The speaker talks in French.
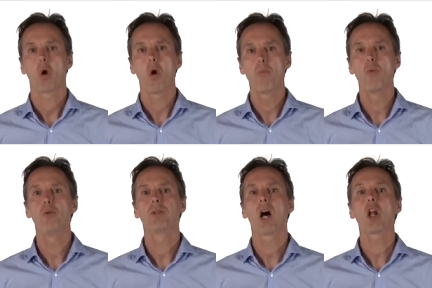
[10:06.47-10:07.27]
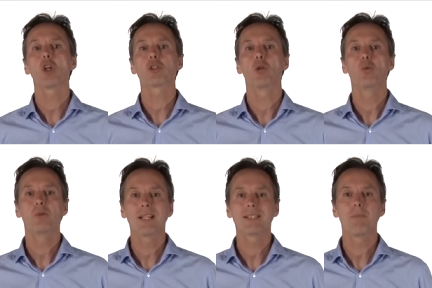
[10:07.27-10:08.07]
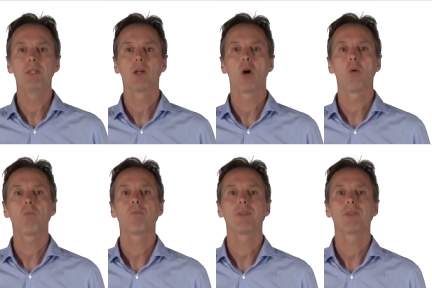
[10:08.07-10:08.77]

un peu plus tard lorsque nous examinerons